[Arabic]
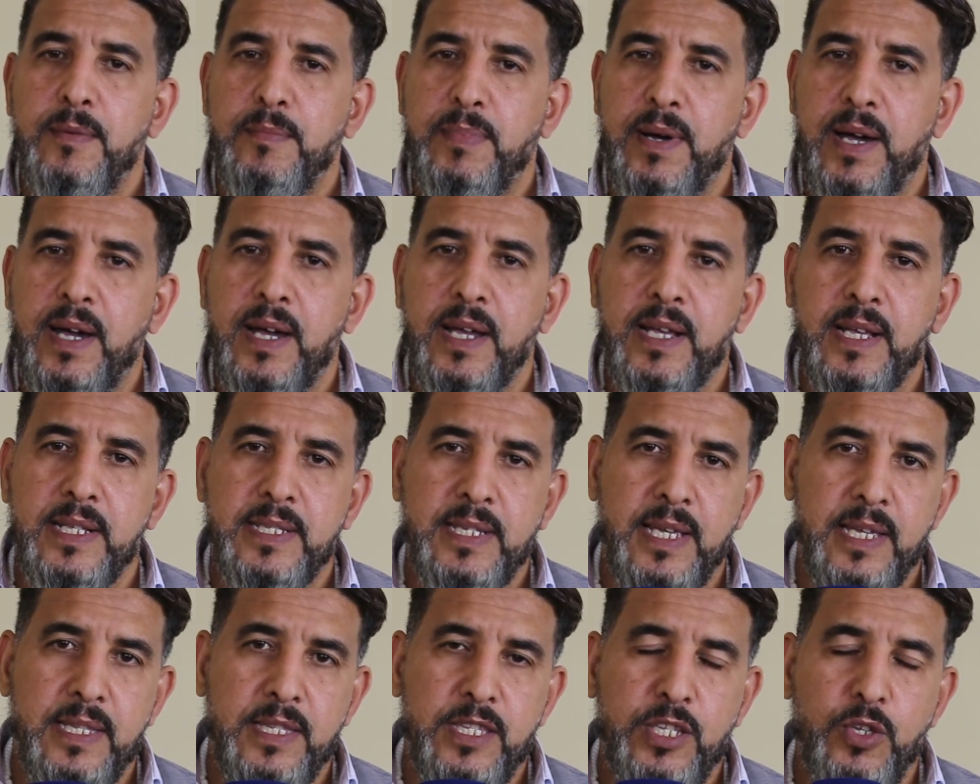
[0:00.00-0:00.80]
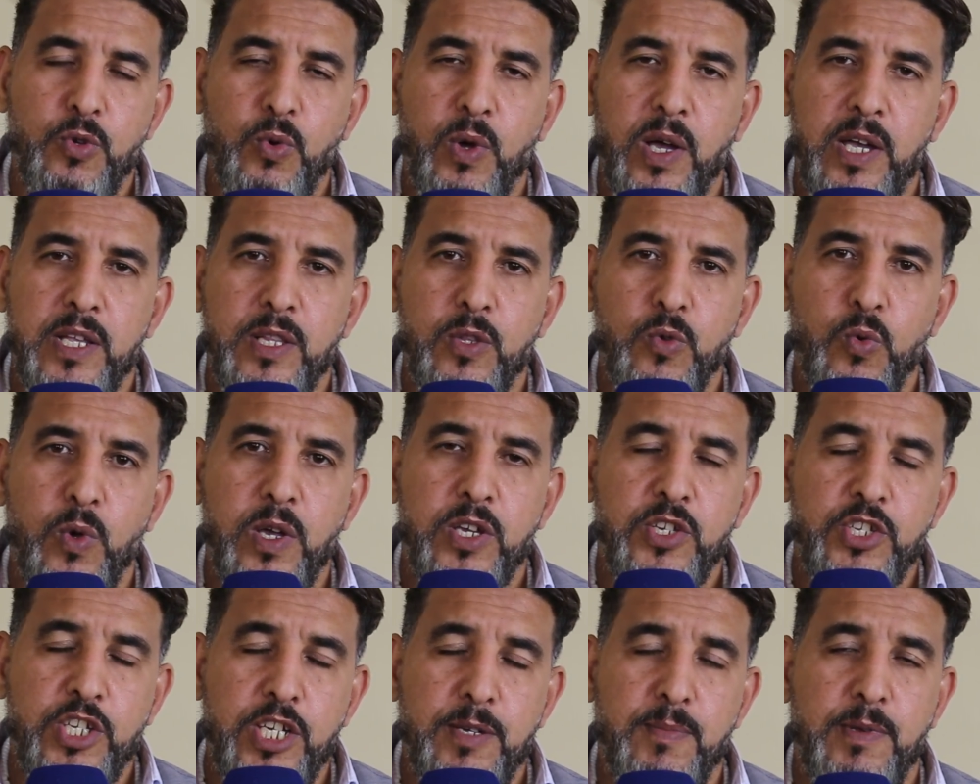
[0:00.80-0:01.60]
باقا كتادي واحد
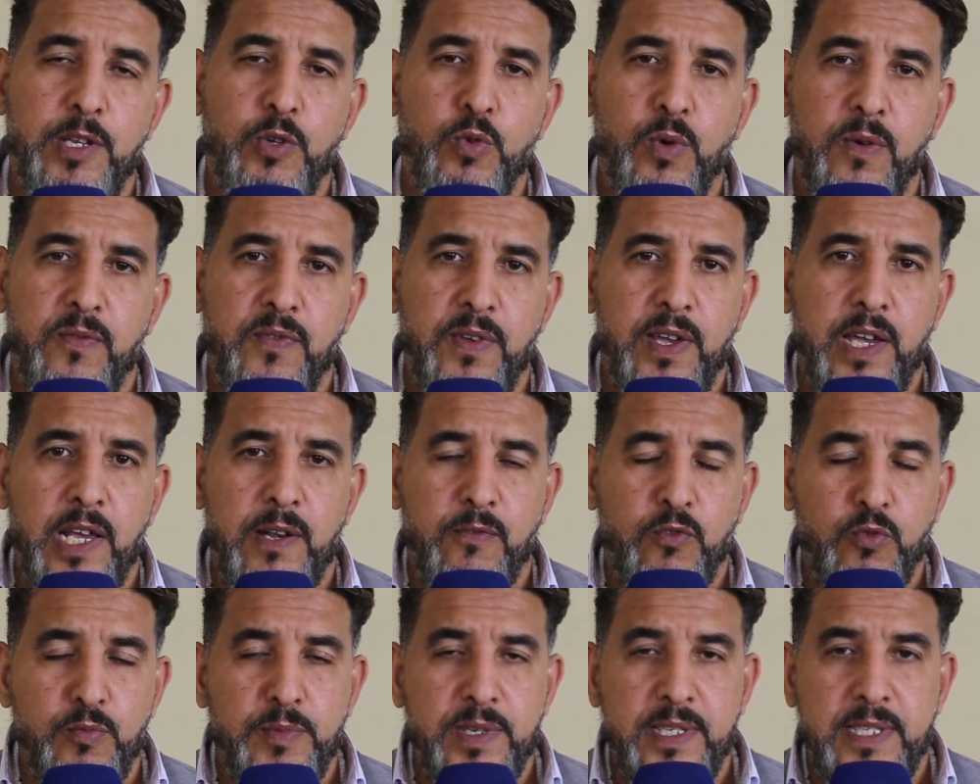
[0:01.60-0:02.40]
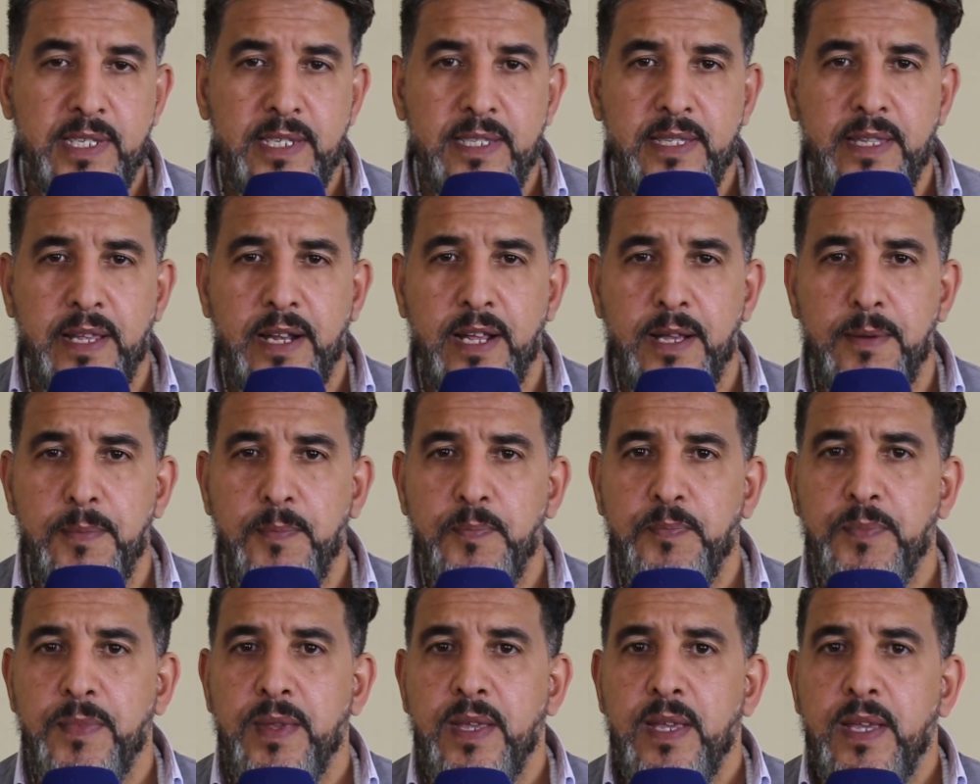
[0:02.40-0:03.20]
الواجب اللي هو في 1200
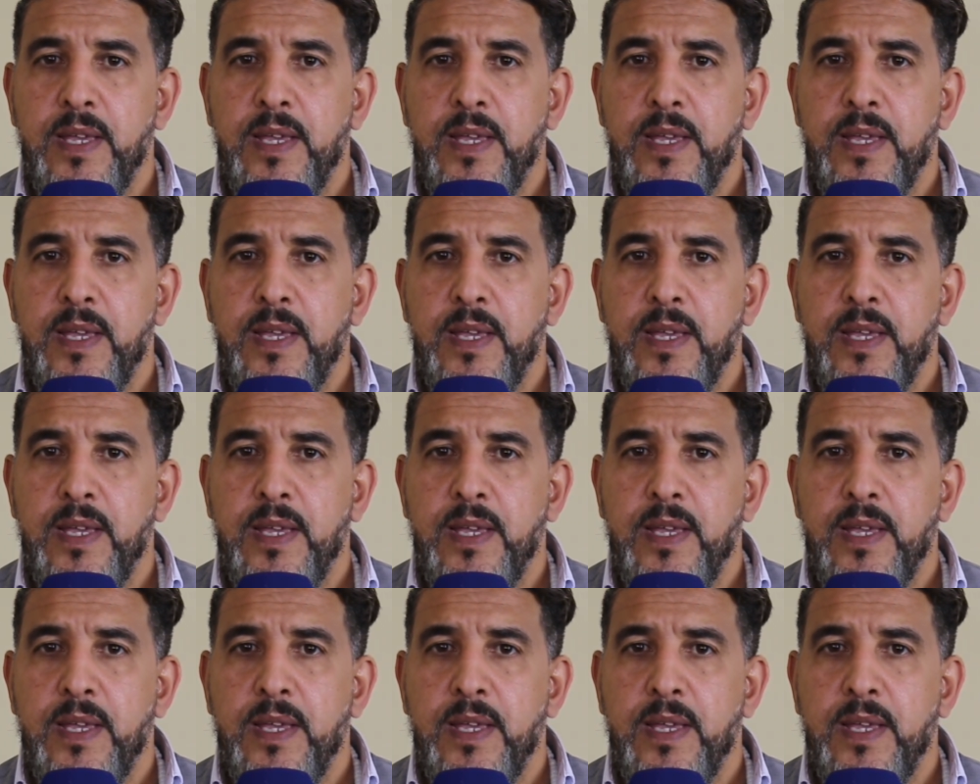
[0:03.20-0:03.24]
درهم